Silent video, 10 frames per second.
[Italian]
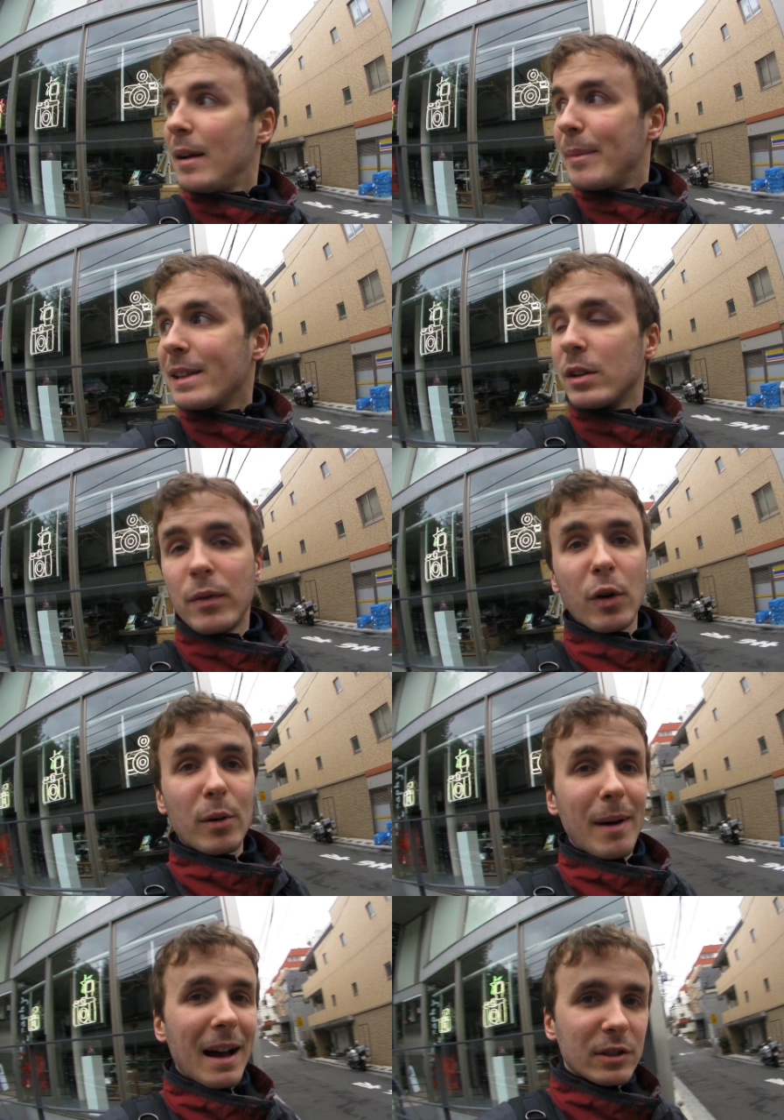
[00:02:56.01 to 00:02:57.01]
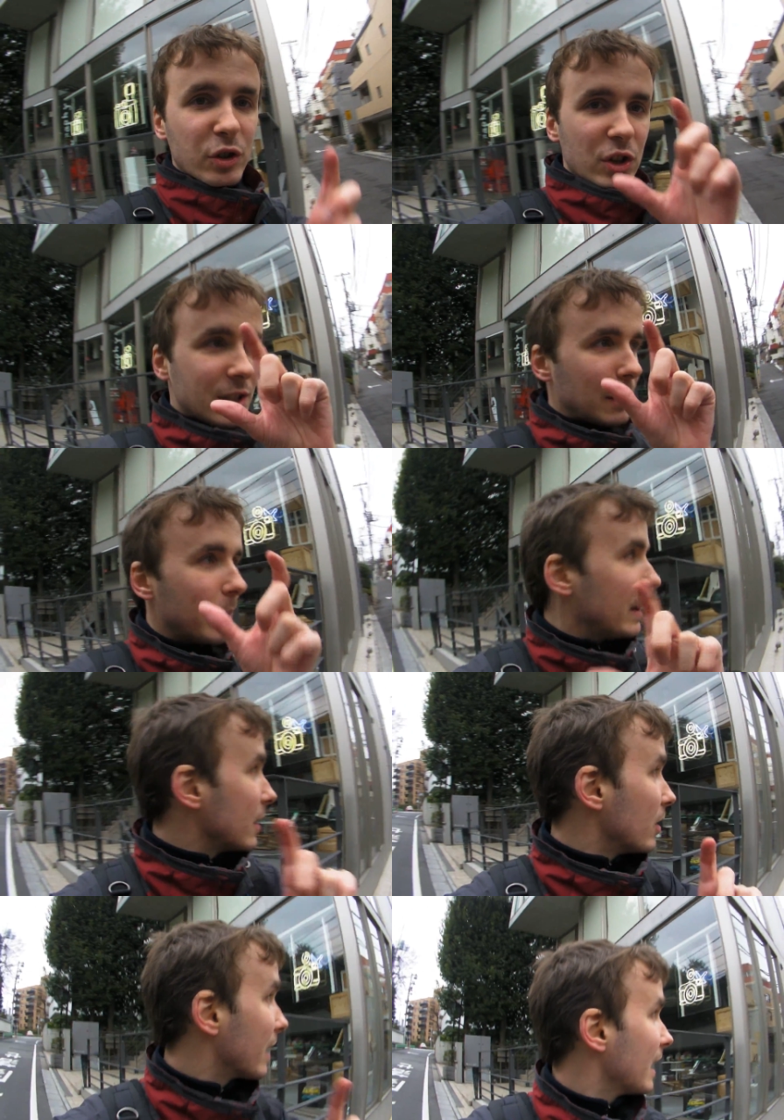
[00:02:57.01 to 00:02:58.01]
medio formato cioè queste
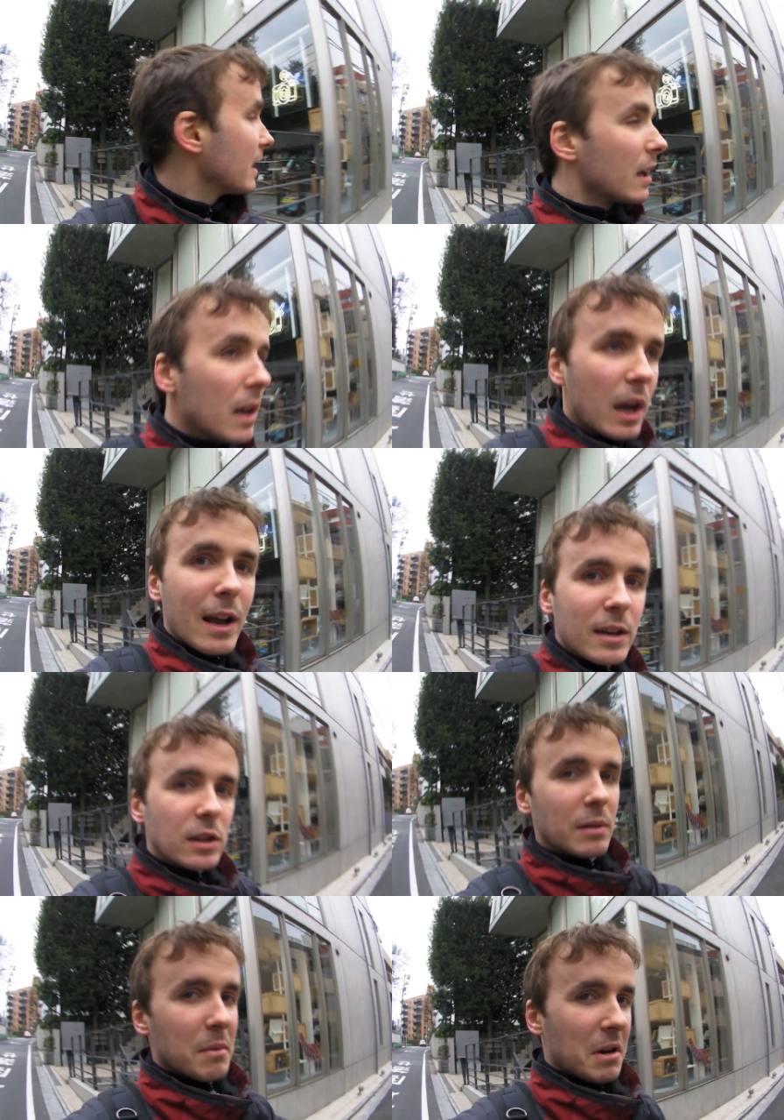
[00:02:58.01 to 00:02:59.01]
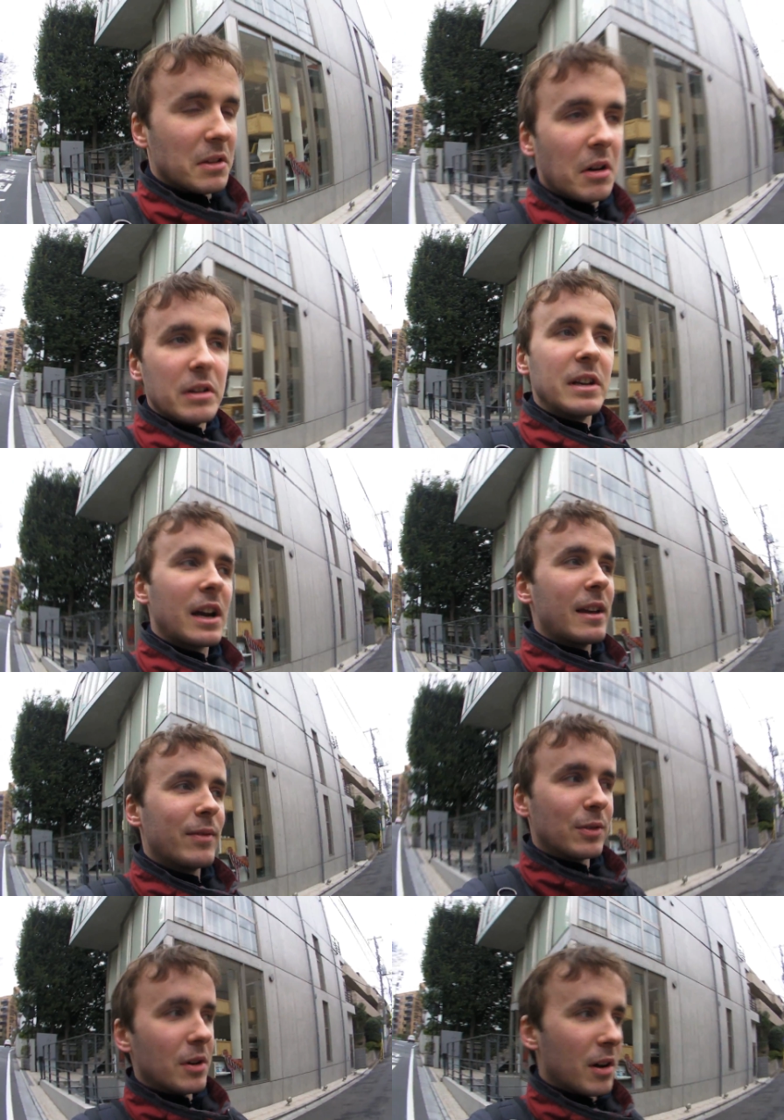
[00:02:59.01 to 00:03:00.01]
pellicole grandi e dite madonna che
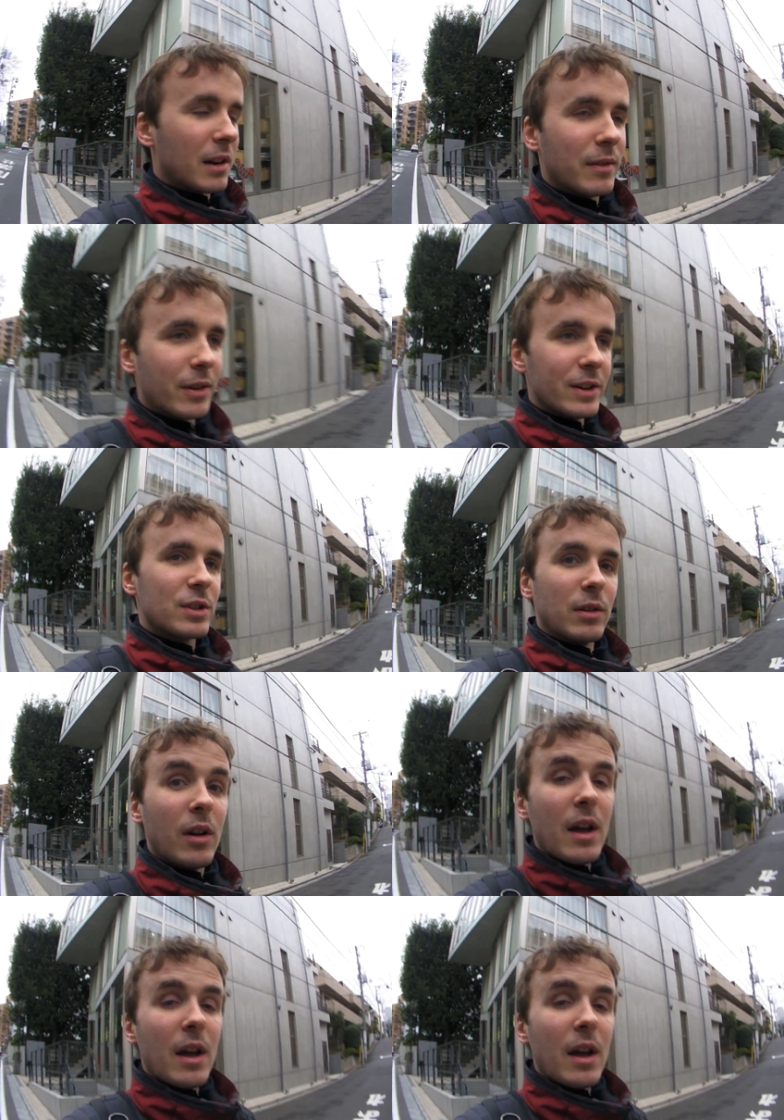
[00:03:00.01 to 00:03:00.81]
fotografo che sono